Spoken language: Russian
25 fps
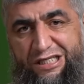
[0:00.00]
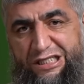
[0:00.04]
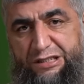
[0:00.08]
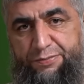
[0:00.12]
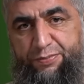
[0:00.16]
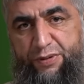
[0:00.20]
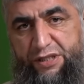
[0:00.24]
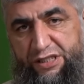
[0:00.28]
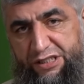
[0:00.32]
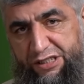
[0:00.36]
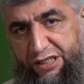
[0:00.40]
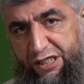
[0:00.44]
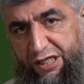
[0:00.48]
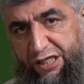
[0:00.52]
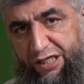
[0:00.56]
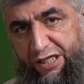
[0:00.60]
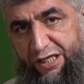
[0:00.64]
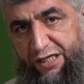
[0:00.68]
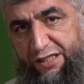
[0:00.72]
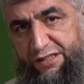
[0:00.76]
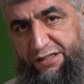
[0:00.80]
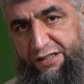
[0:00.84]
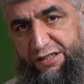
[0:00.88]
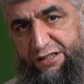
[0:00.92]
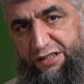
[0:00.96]

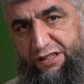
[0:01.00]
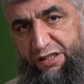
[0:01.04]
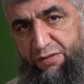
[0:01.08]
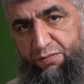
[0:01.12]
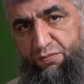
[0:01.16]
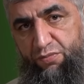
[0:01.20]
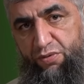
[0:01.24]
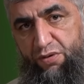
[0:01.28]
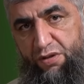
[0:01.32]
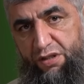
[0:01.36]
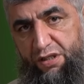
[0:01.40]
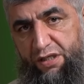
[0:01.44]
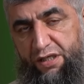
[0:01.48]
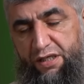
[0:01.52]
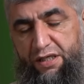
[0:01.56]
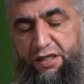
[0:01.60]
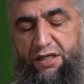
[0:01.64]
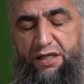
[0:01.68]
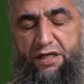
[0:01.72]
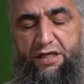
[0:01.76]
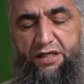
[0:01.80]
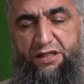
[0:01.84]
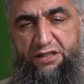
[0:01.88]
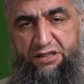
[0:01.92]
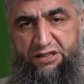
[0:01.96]
распространяется, тем более
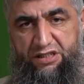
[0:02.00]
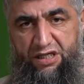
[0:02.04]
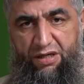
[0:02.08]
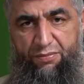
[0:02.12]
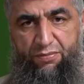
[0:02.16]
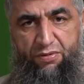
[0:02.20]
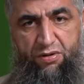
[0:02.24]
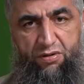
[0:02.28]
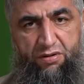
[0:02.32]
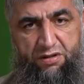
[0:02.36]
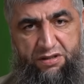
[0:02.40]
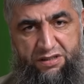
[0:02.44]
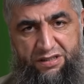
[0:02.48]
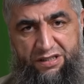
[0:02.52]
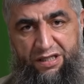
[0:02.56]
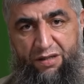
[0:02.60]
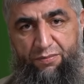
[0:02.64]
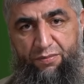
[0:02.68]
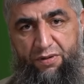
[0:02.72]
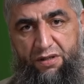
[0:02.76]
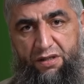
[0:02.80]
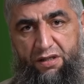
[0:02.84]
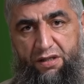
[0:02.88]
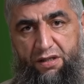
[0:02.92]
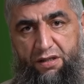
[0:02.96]
джамаль
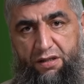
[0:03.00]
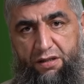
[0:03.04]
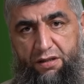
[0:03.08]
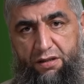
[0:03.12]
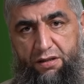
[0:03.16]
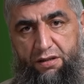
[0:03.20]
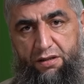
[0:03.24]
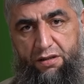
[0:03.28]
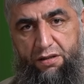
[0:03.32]
исламии.